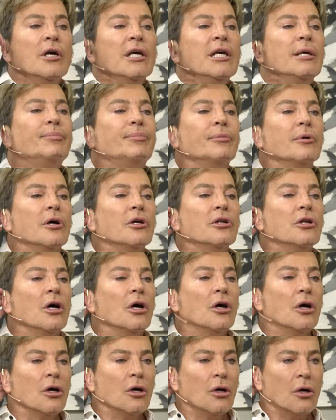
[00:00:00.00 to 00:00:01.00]
Yo te pregunto en
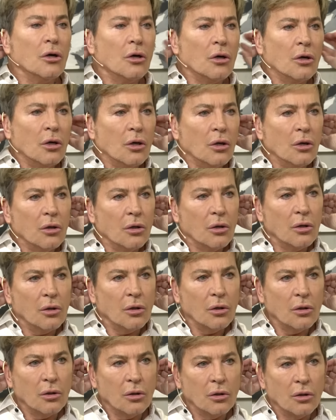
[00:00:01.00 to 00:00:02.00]
general en la vida, ¿qué
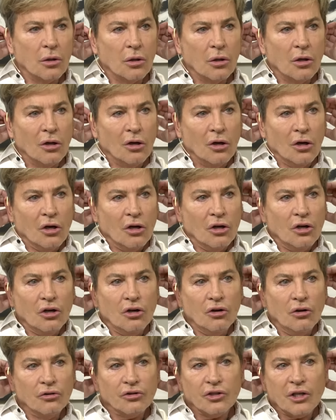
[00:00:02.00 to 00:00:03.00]
sos?
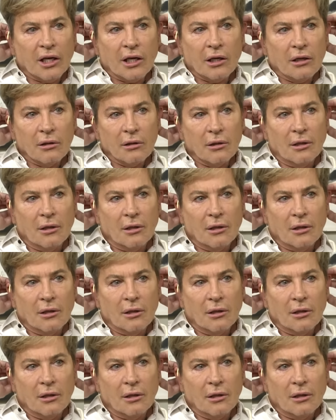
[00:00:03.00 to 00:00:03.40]
No sé.